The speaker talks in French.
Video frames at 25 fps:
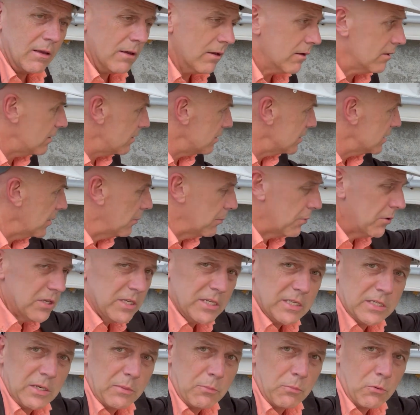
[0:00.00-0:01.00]
euh, c'est pas
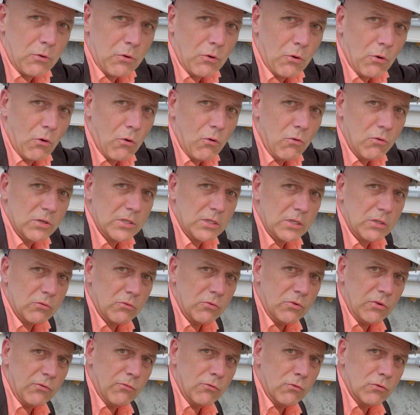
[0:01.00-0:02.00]
ici plus haut, c'est au
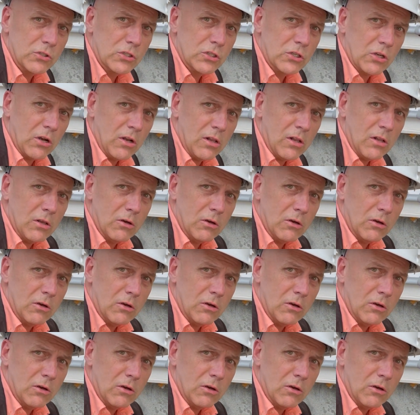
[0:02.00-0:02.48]
niveau du sol,